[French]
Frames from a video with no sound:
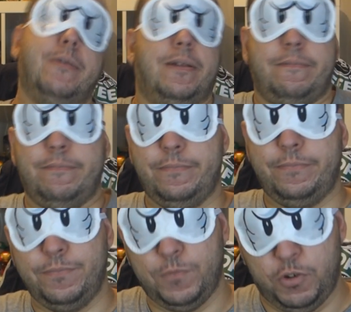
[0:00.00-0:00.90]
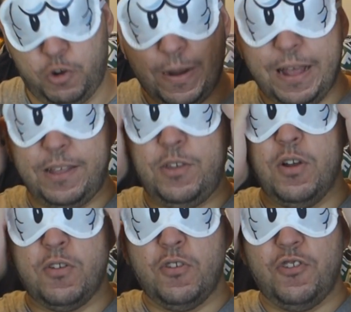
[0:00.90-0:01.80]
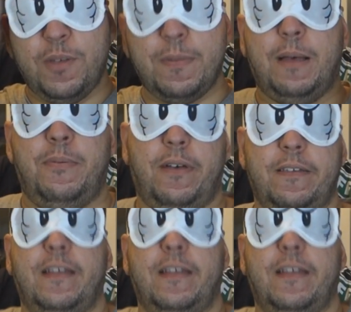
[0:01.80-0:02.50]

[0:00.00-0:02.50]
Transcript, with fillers: voilà. Donc, je sais pas la gueule que j'ai par rapport à